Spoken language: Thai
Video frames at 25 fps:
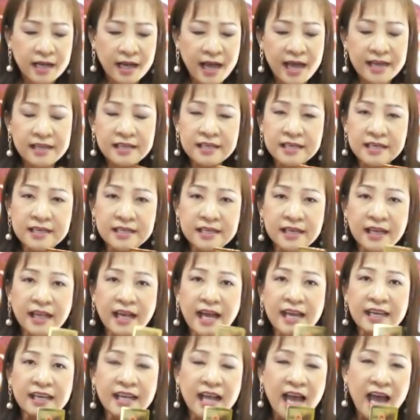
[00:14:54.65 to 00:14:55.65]
การเงิน
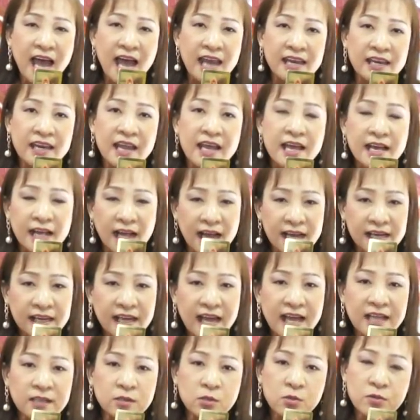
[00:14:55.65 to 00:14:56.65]
การงานการ
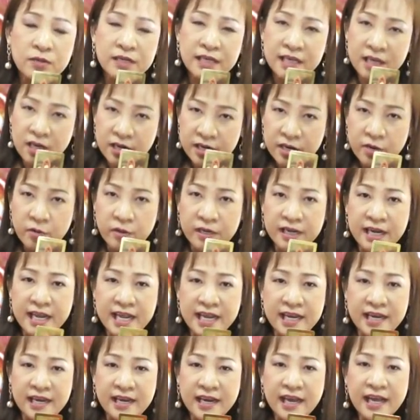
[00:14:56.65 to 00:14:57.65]
งานช่วงนี้ก็โดด
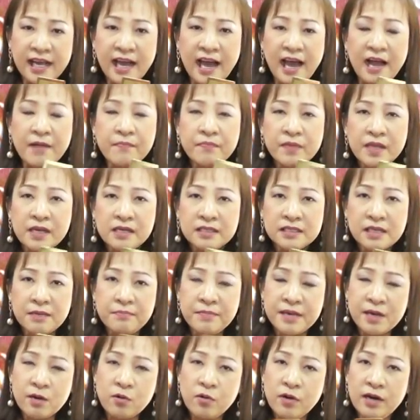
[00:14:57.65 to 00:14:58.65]
เด่นนะคะ จะ
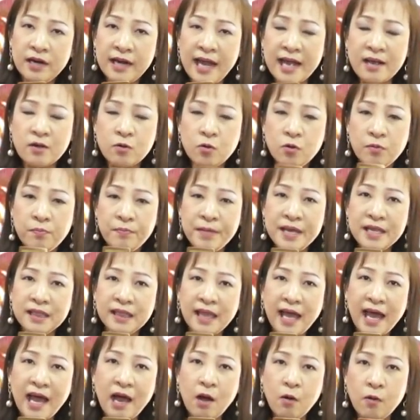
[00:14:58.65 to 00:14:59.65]
มีคนรักคนเมต
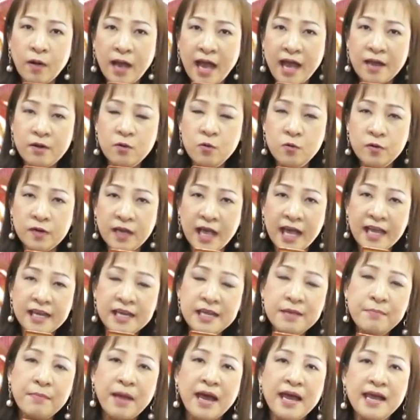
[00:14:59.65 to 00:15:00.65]
ตาเอางานนู่นงาน
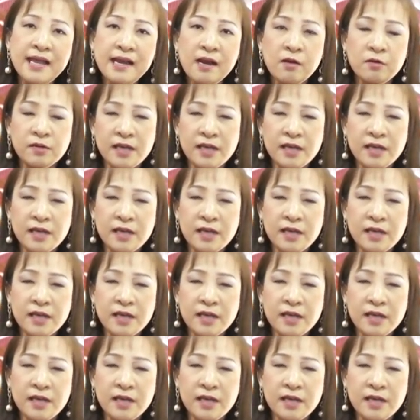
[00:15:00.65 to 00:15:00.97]
นี่มาให้เรา